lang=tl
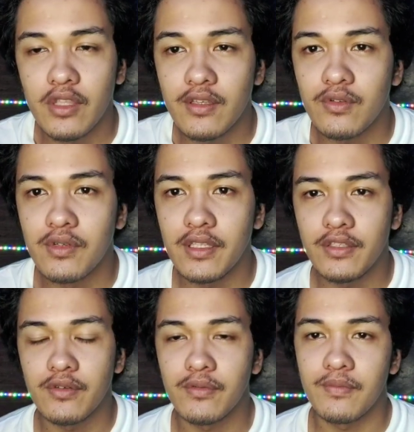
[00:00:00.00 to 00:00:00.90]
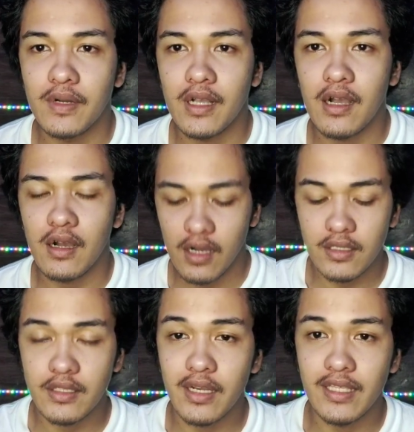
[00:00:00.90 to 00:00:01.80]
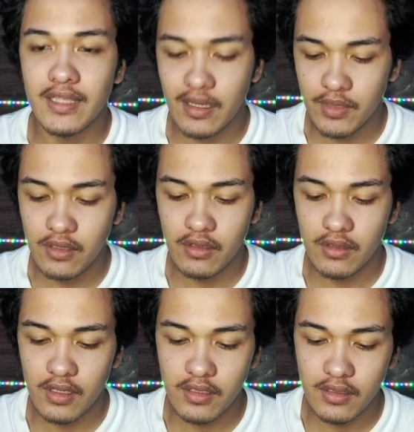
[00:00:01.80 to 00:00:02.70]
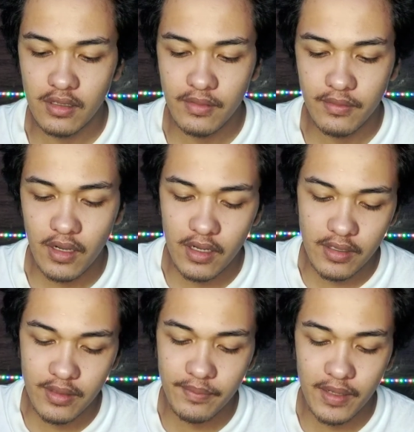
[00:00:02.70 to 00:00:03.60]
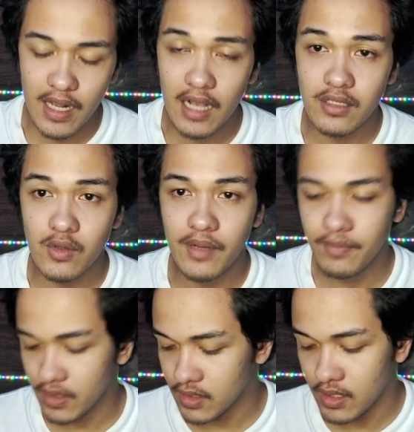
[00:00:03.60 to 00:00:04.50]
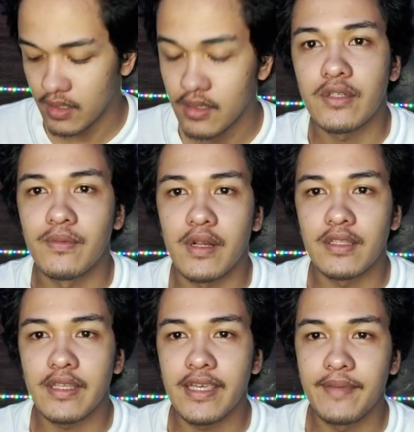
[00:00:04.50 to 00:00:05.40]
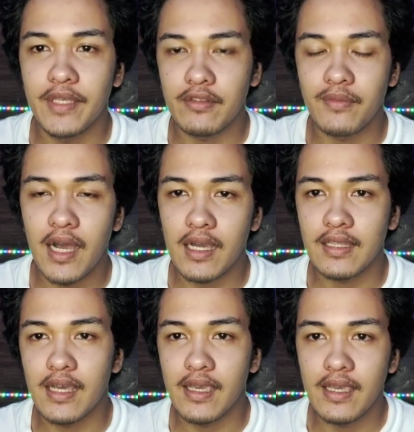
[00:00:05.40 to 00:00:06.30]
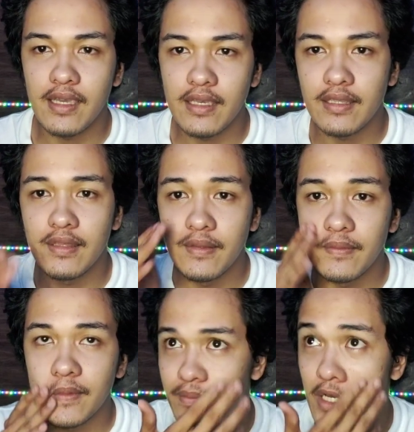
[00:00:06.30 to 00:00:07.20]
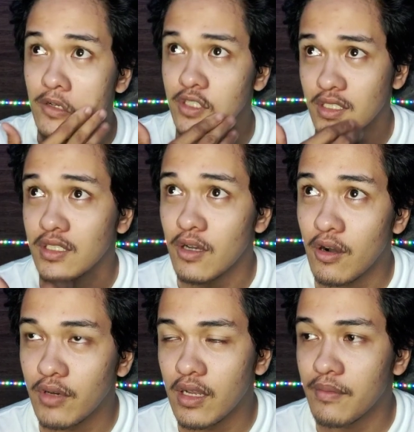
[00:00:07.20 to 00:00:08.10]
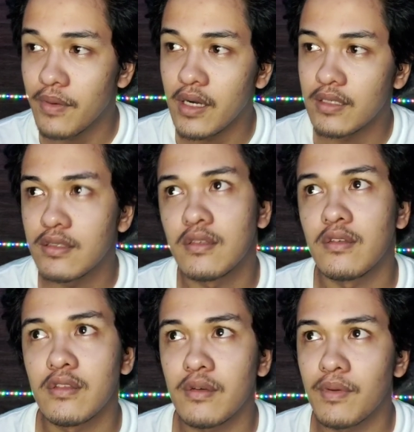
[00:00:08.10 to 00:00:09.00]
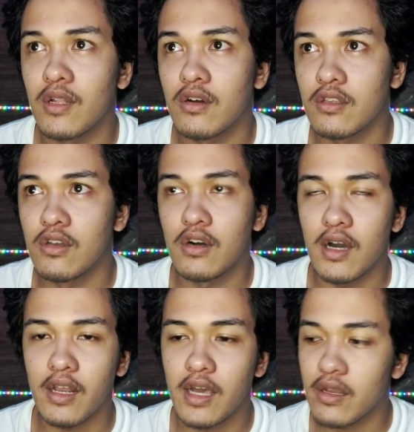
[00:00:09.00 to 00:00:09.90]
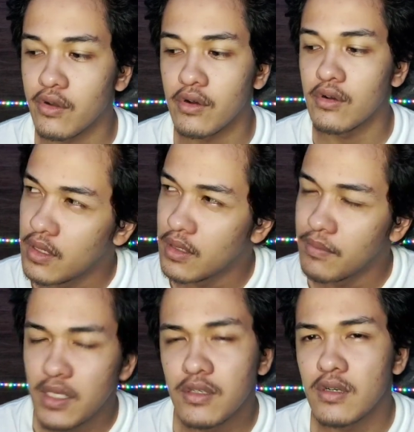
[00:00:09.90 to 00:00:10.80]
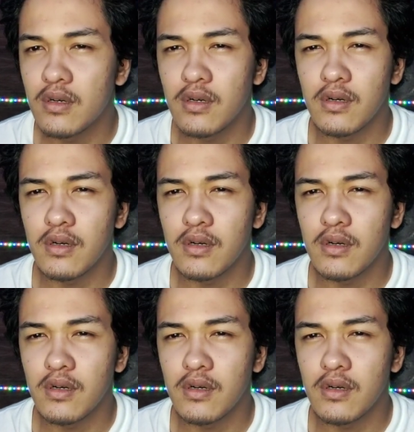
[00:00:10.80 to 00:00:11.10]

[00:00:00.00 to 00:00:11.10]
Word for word: sulit na sulit yung pagkaka-trade namin doon. As ay pagkakaswap kasi sobrang tahimik ng makina and meron siyang nawawalang parts yung Tapalodo, Araro and medyo